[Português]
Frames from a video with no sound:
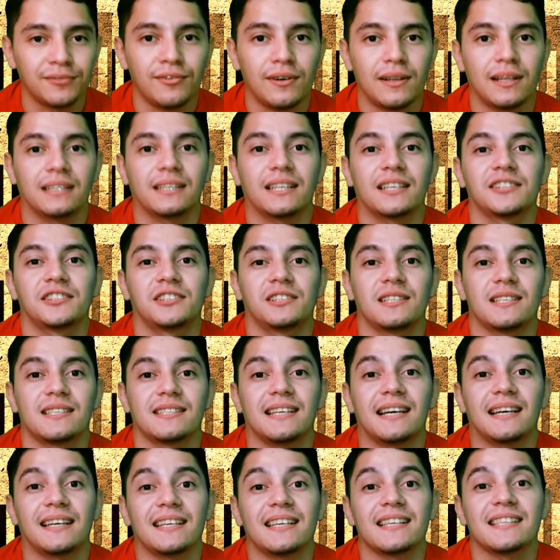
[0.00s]
Falar na gíria
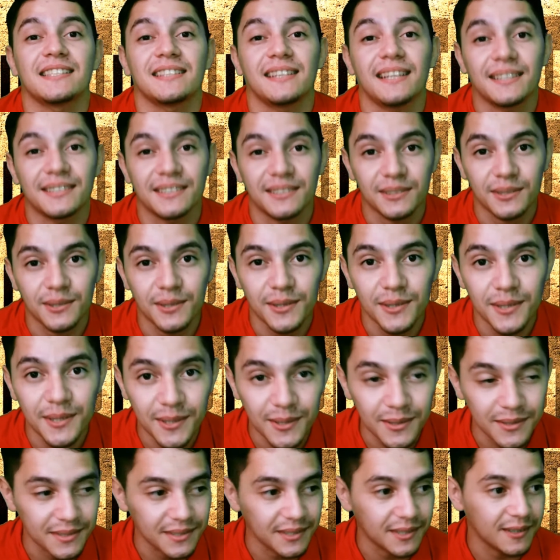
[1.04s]
cearense,
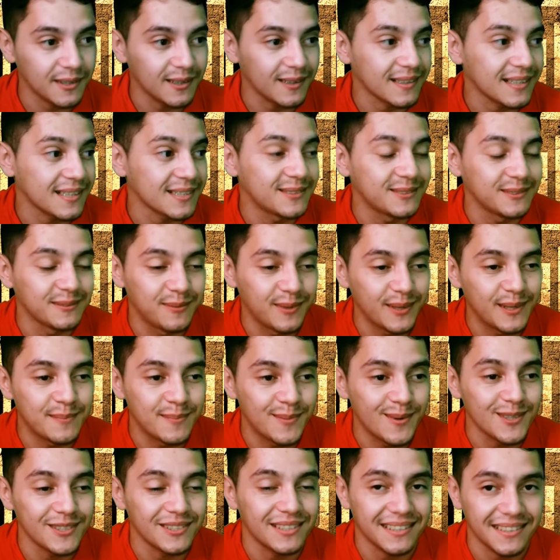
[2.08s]
lascou-se. Colocar super
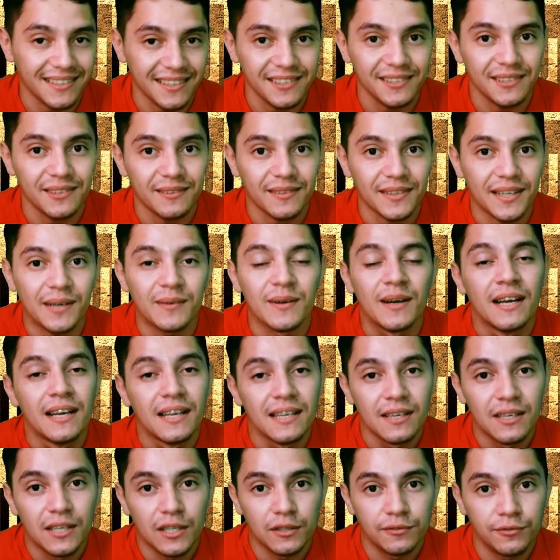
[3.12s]
bonde naquele local.
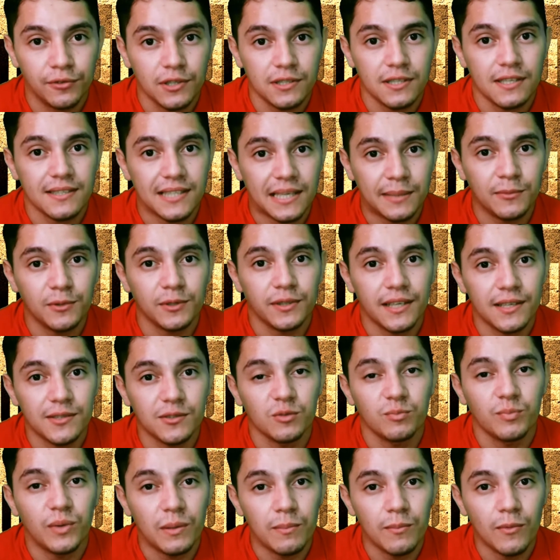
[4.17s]
Você sabe o que é
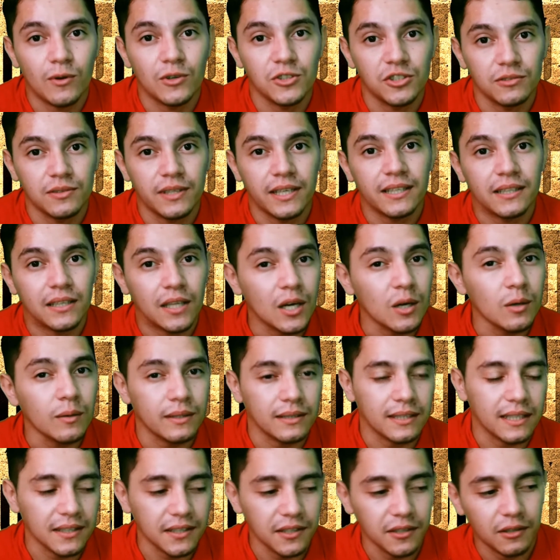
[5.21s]
super bonde, né? Não,
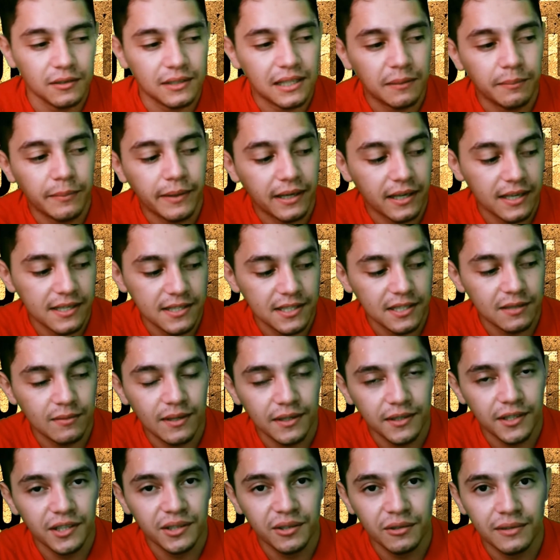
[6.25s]
tá aqui, ó. Tá aparecendo
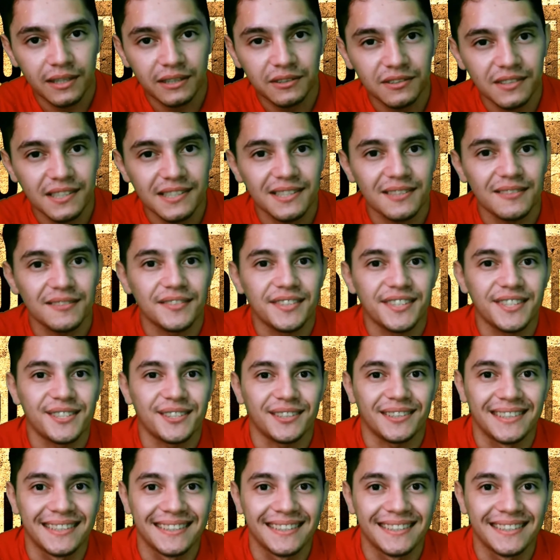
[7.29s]
aqui do lado desse vídeo,